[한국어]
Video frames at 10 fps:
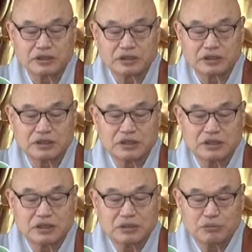어,
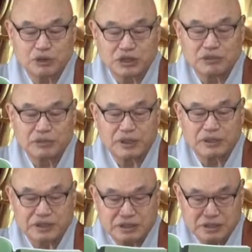
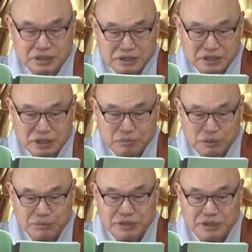부처님의 진정한
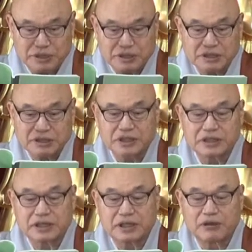법신이
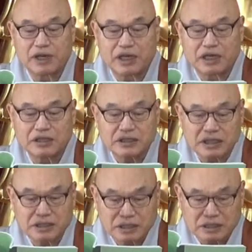세상에 환히
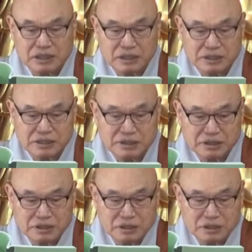다 나타나 있어.